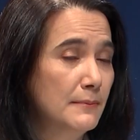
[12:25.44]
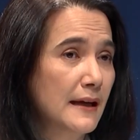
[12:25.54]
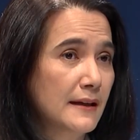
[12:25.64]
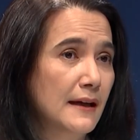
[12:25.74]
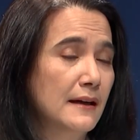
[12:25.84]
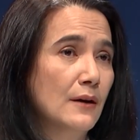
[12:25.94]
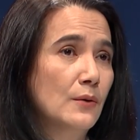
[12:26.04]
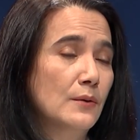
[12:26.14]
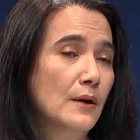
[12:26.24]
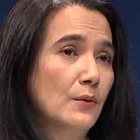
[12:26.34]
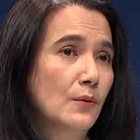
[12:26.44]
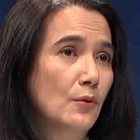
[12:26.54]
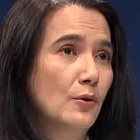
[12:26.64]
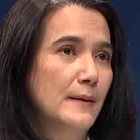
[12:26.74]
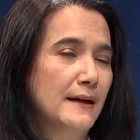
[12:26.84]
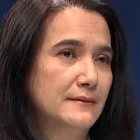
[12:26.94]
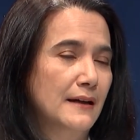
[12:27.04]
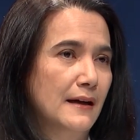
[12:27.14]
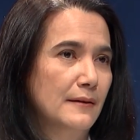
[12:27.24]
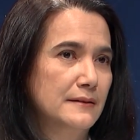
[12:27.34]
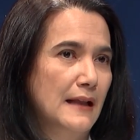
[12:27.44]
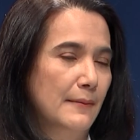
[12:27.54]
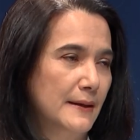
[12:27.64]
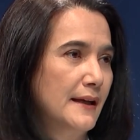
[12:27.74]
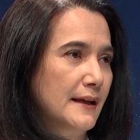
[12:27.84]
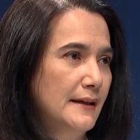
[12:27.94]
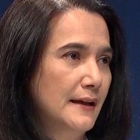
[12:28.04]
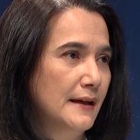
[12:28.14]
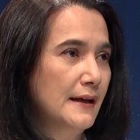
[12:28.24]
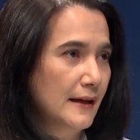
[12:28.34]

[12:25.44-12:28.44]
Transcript: แม้กระทั่งเราเรากู้เป็นอัตราต่างประเทศเนี่ย